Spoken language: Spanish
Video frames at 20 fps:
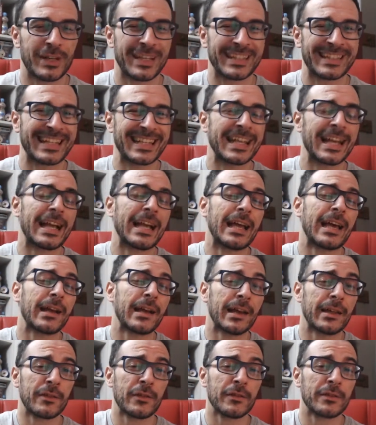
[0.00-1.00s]
que tenía
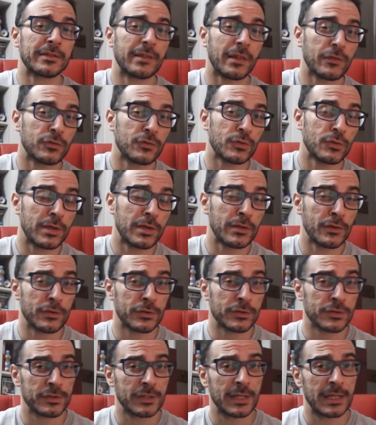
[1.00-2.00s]
encargado de Estados
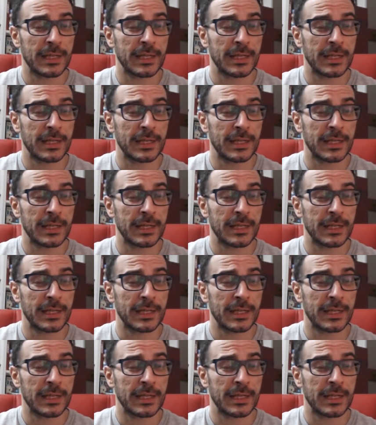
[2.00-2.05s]
Unidos,